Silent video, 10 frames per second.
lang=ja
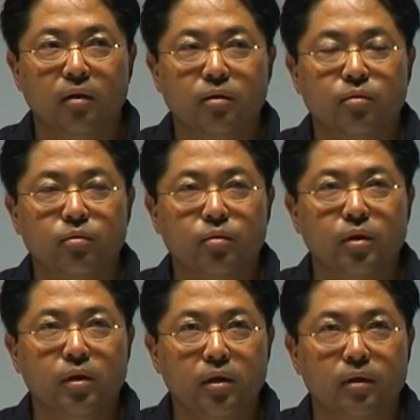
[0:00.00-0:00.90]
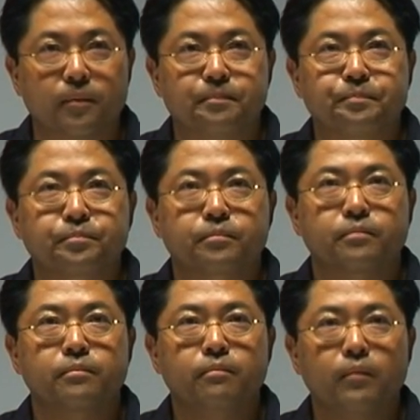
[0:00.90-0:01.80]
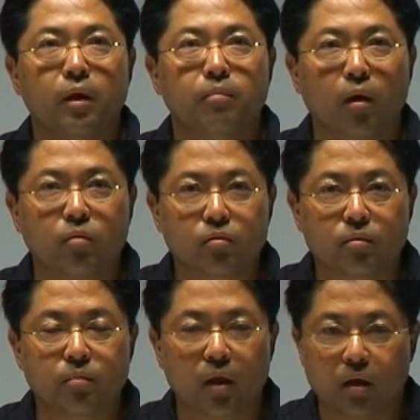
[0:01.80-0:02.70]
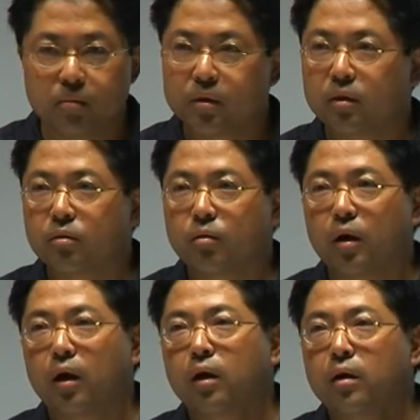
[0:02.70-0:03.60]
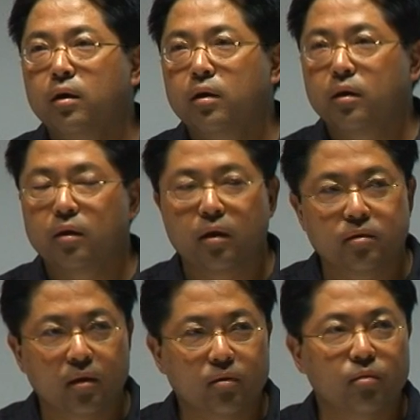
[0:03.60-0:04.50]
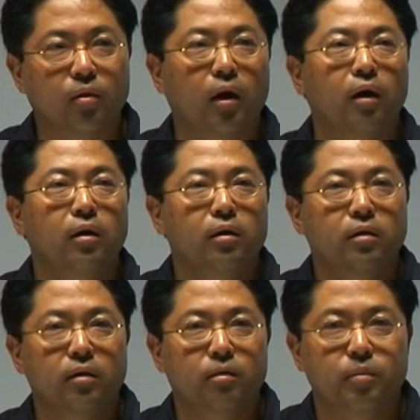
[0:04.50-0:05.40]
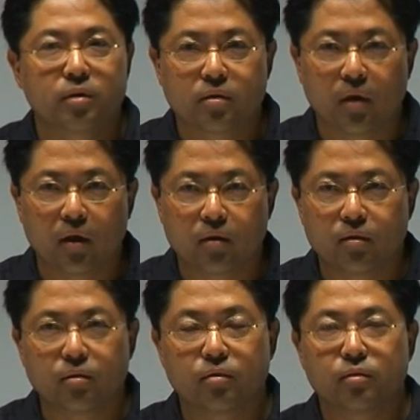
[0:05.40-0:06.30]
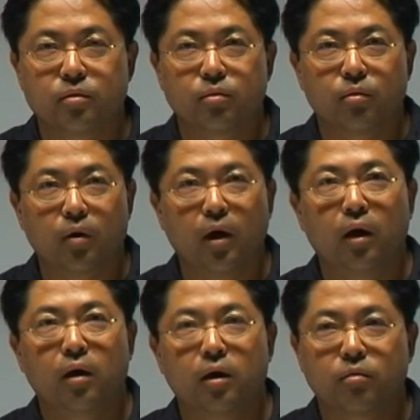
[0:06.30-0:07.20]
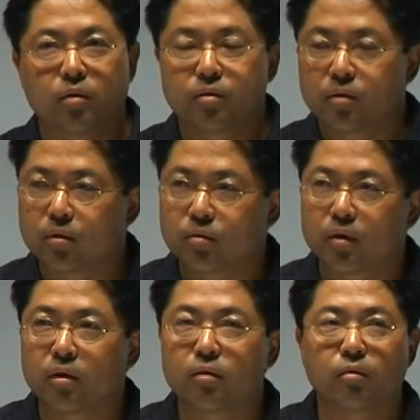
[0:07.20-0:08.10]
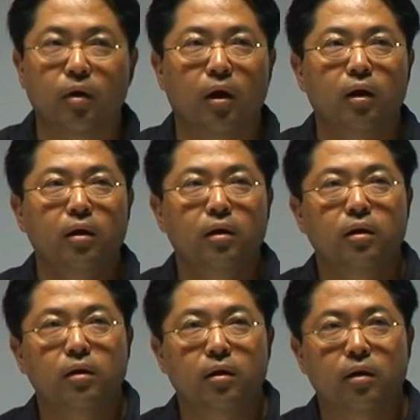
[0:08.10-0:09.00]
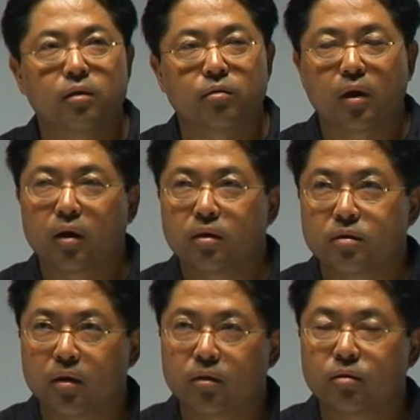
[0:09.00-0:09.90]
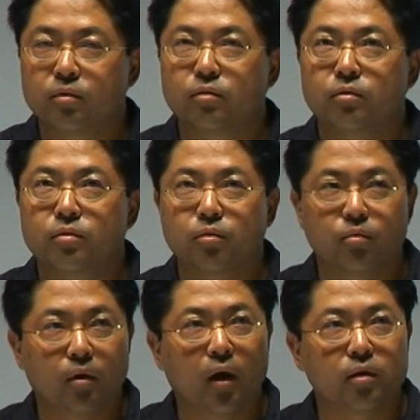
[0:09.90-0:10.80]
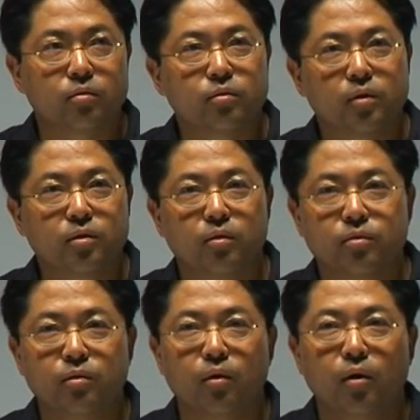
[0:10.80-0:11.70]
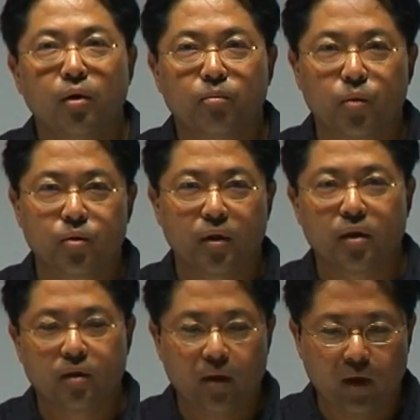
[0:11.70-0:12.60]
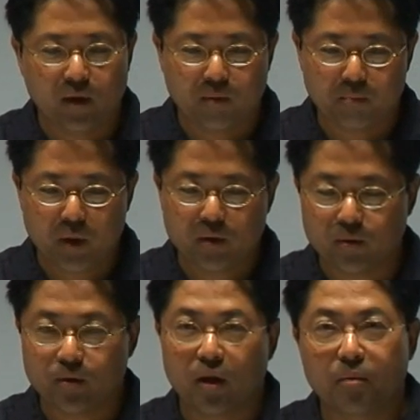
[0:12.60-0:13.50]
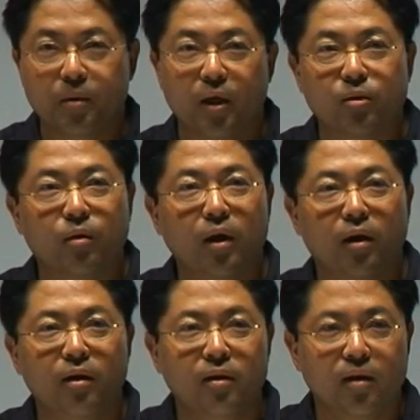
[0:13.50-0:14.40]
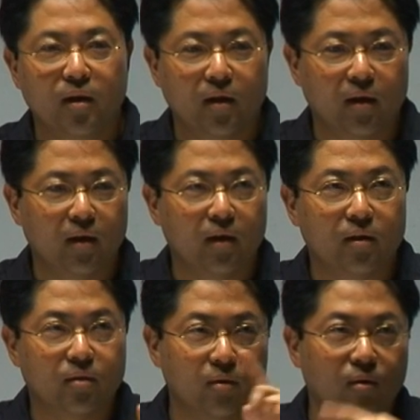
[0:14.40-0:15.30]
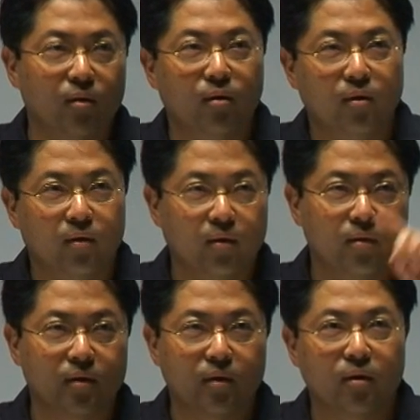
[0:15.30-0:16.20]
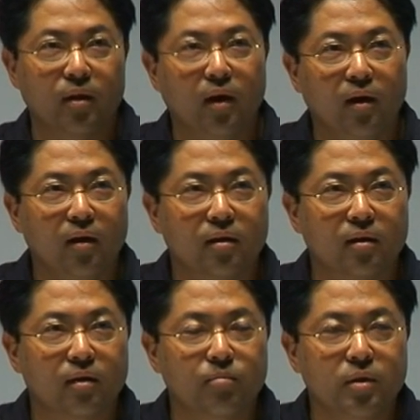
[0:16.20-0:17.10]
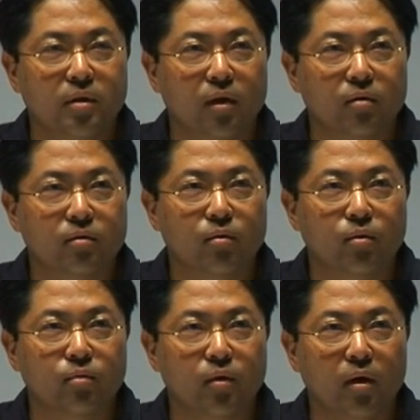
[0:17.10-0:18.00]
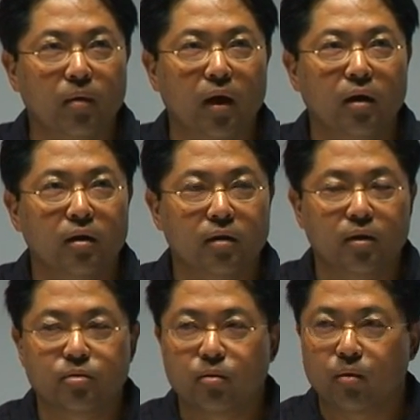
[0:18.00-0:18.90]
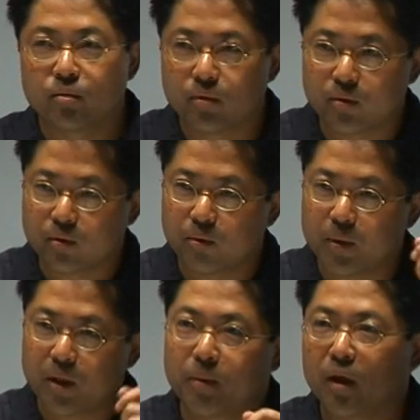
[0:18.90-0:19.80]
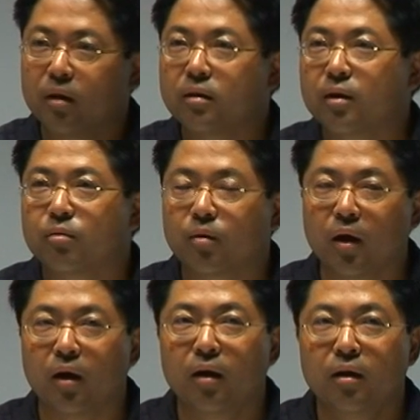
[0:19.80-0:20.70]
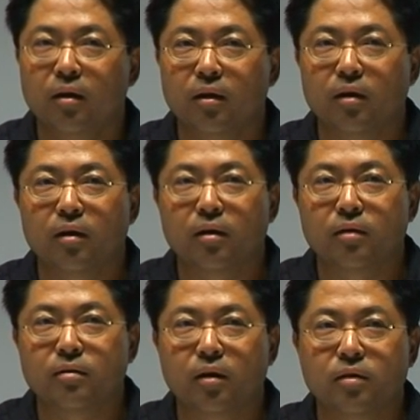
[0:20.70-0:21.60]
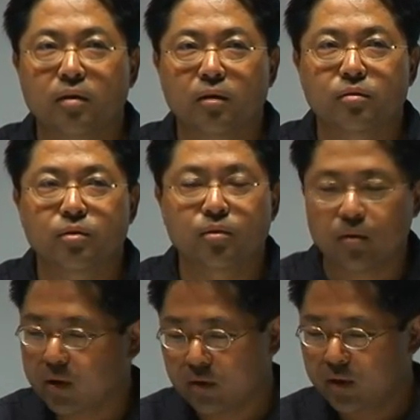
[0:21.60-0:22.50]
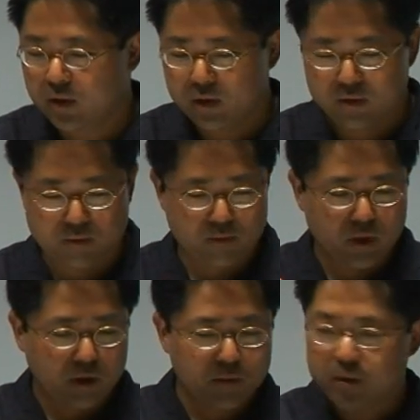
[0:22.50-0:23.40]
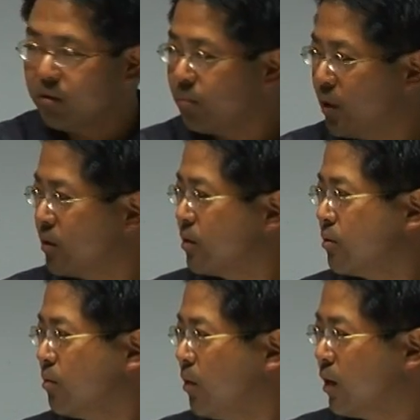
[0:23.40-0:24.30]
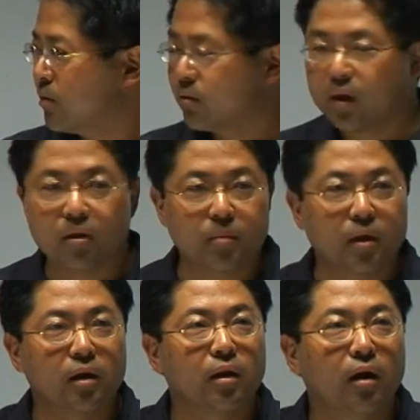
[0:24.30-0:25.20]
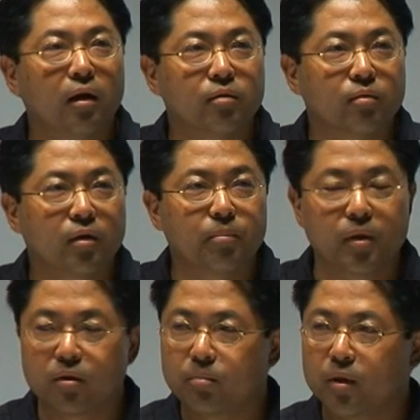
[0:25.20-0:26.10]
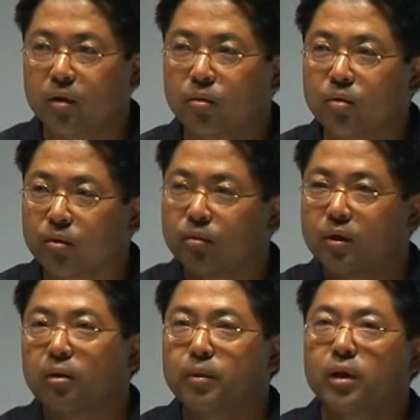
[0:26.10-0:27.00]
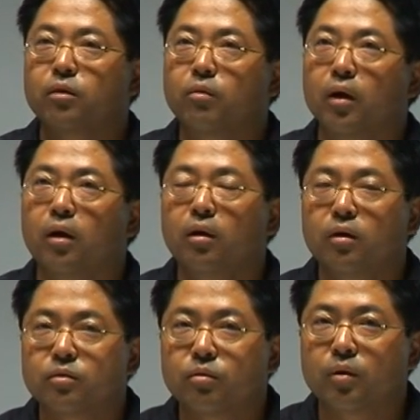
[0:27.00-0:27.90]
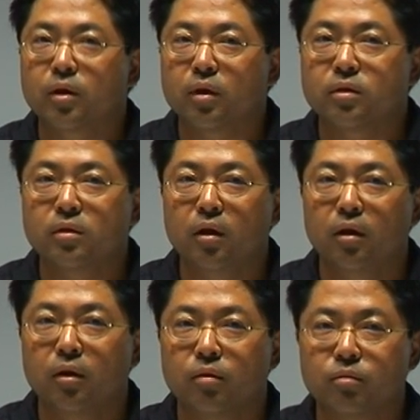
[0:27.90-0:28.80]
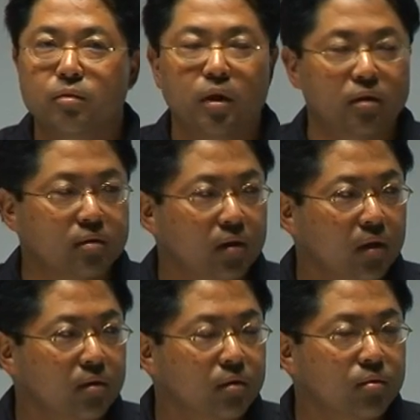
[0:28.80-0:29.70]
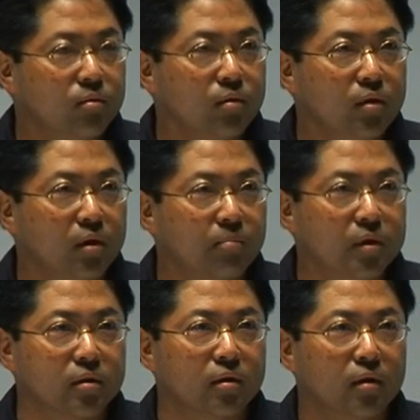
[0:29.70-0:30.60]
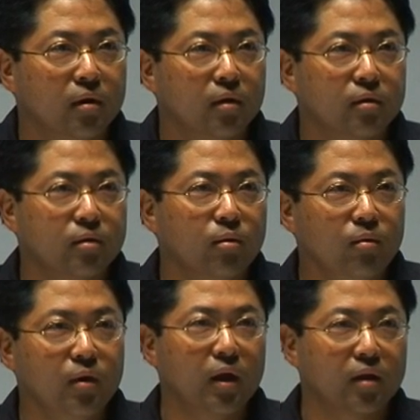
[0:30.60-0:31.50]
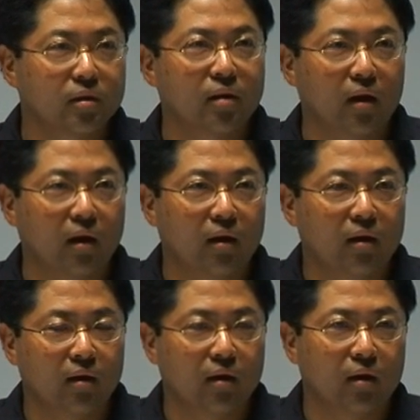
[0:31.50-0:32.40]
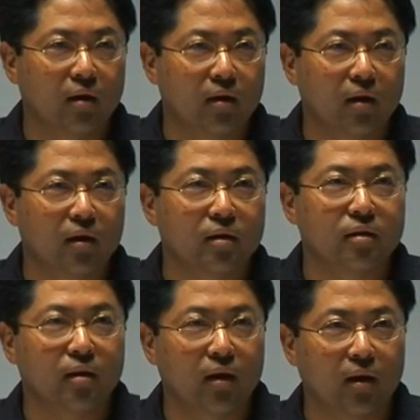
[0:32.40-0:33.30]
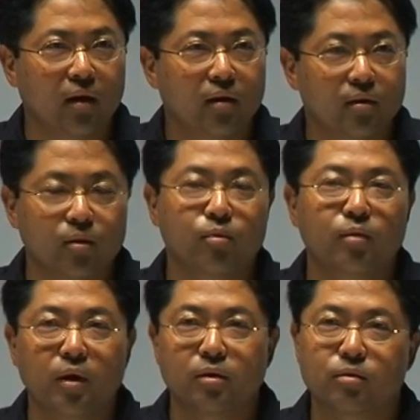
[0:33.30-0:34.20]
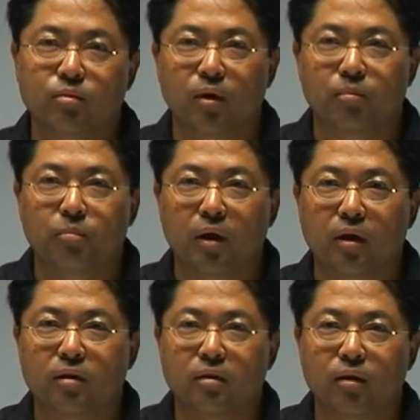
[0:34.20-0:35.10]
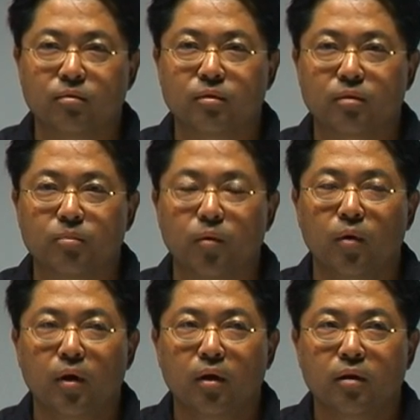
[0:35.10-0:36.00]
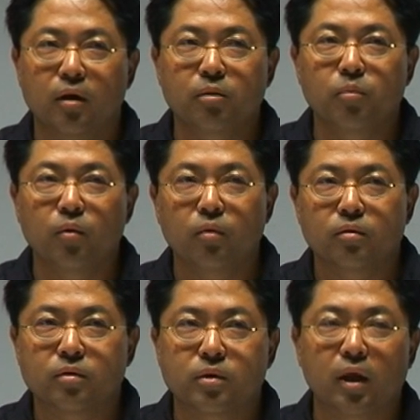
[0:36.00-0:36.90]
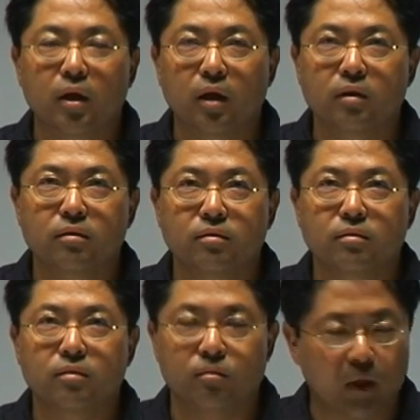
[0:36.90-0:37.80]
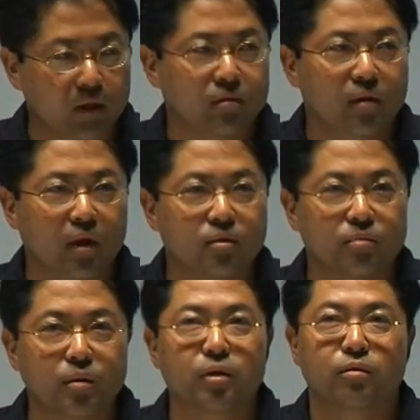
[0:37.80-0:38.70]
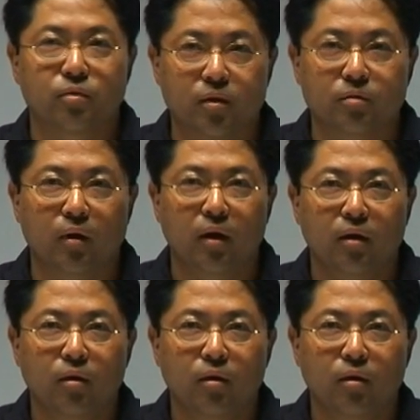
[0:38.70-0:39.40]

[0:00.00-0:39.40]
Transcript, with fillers: でその時にまあ本当に村上さんとか、えー、奈良さんとか、えー、ミスターっていう人とかあとは杉戸さんとか、えー、あとダン・アッシャーっていう人とかそういった人たちを持ってってベッドに並べたりとかえー、っとあなんだあのミスターのドローイングとかは冷蔵庫のとこにこうペタ貼ったりとか、えー、奈良さん杉とあの村上さんのペインティングとかはああいう台みたいなあのキャビネットみたいなとこにこう並べたりとかそういう形で売ったんですね。でその時にやっぱし日本から来た、えー、ギャラリーで日本のアーティストがいっぱいあるんですけども何も知らないいわけですね単純に見に来る人たちは。